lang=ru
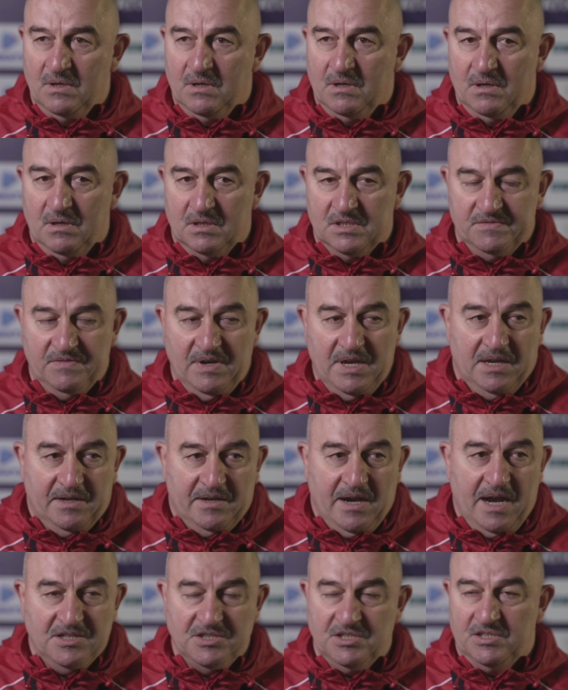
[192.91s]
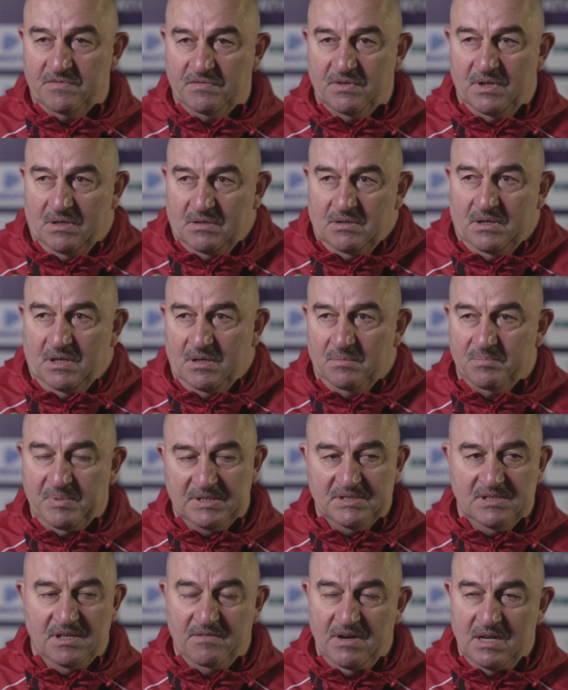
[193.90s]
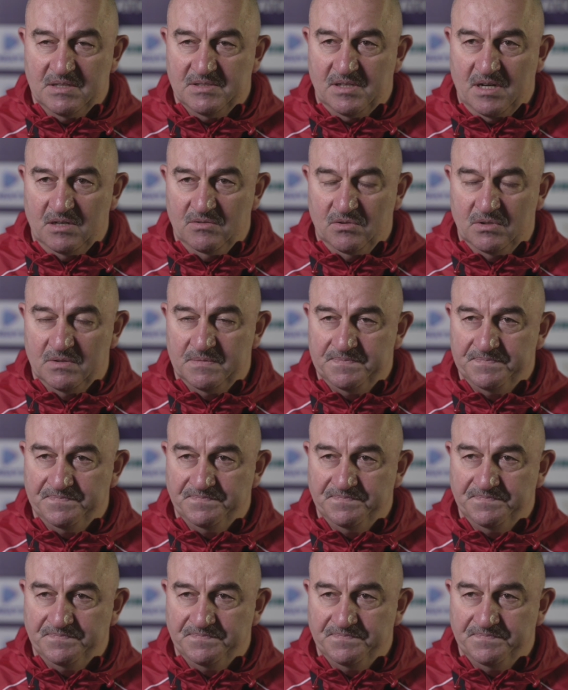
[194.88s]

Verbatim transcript: э, свои качества и представлять страну.